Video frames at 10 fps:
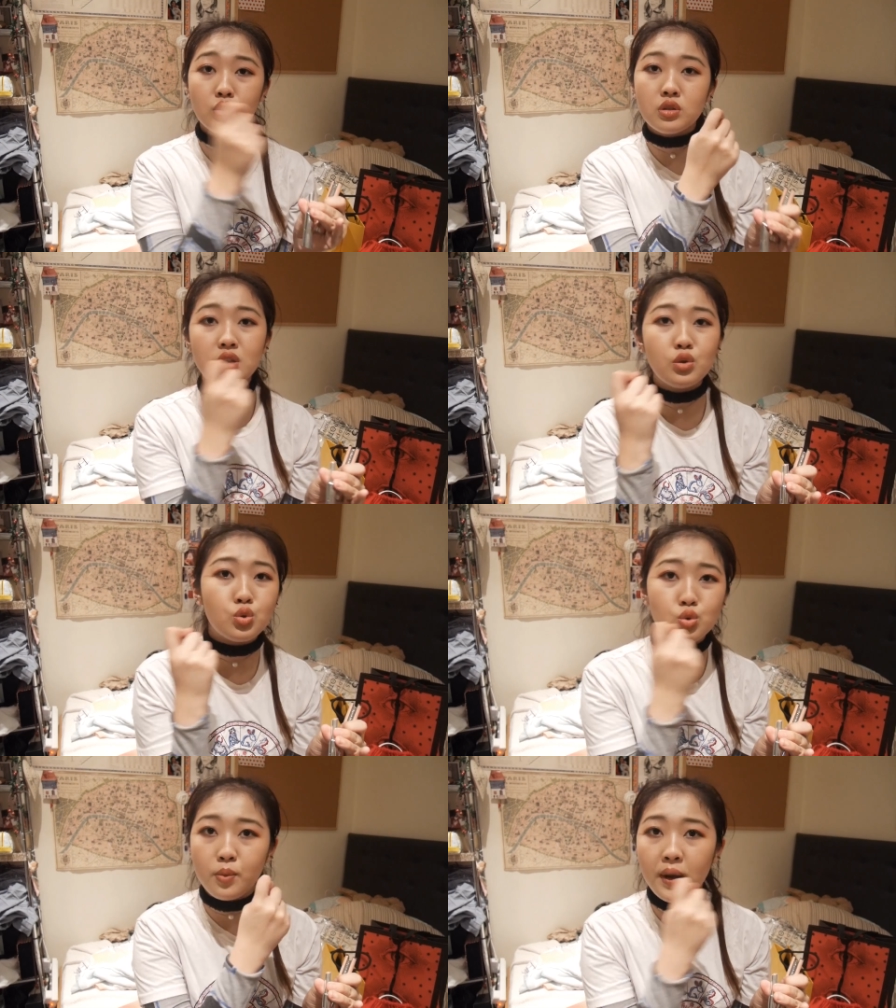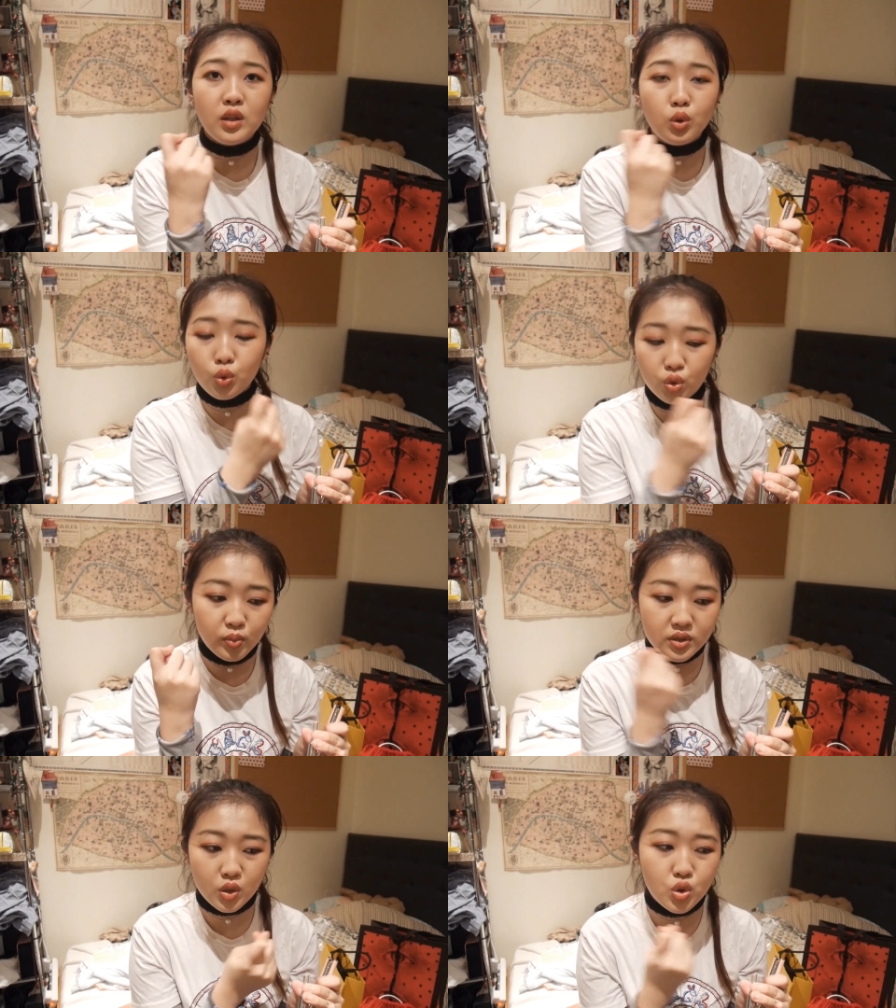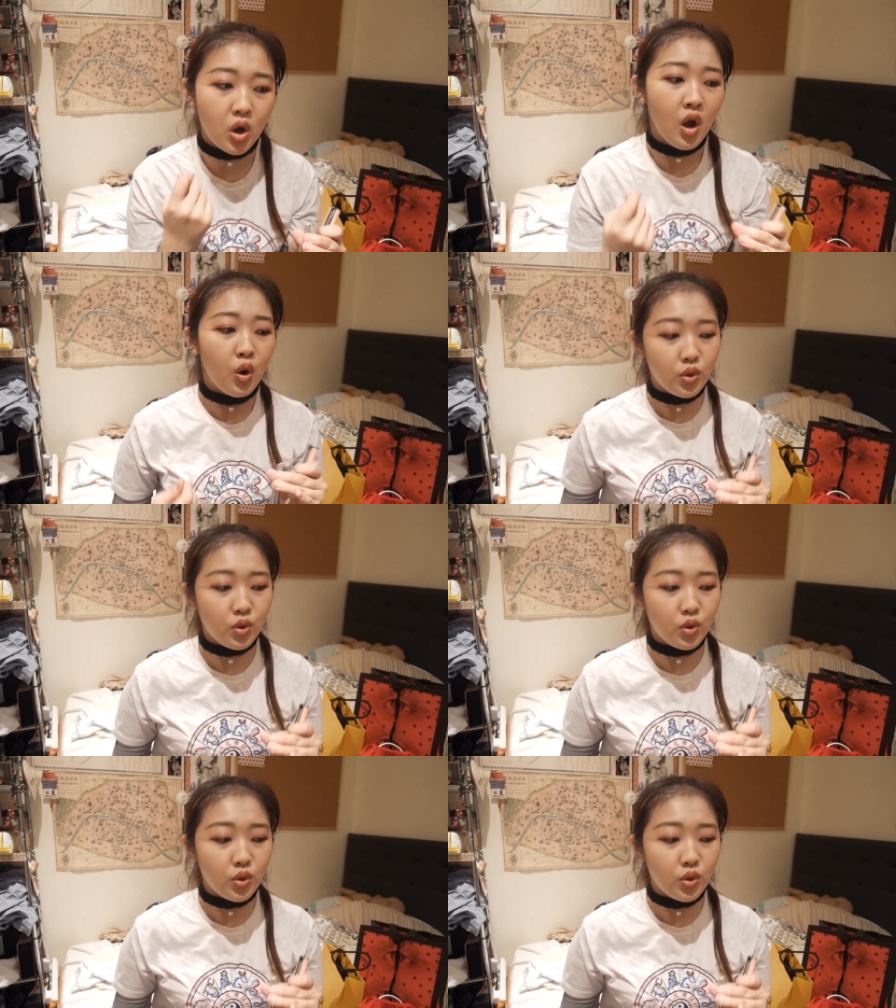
就是你嘴巴你都涂不上去。